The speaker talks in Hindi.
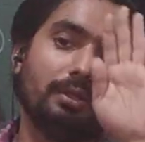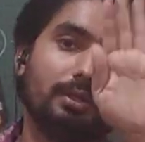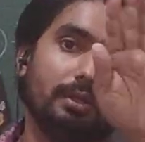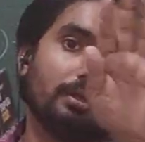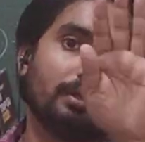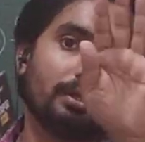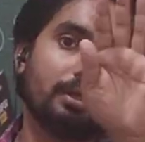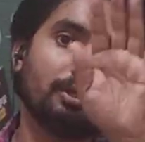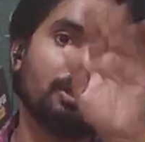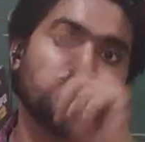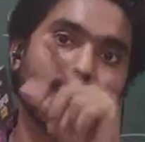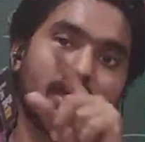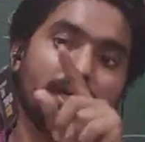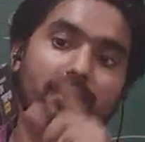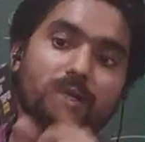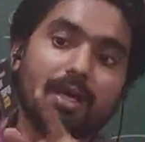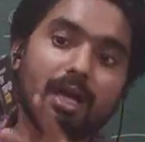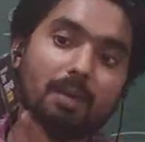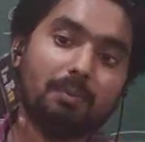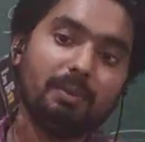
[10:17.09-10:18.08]
इधर
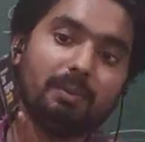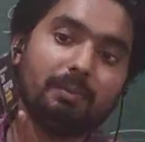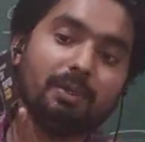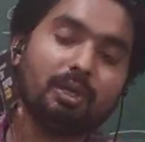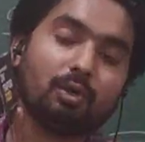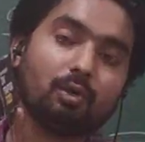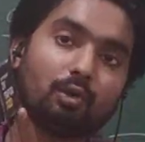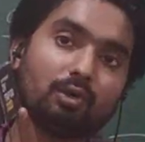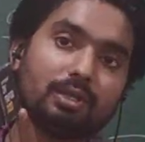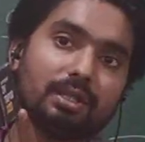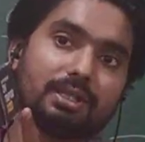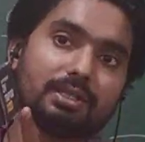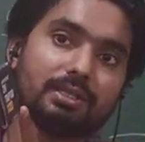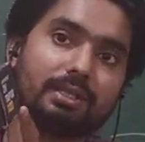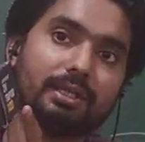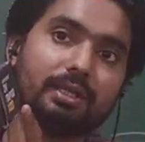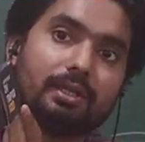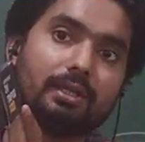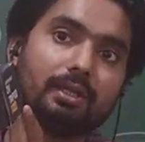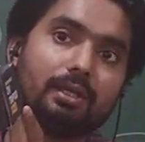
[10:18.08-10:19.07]
चार अभी भी कॉर्नर से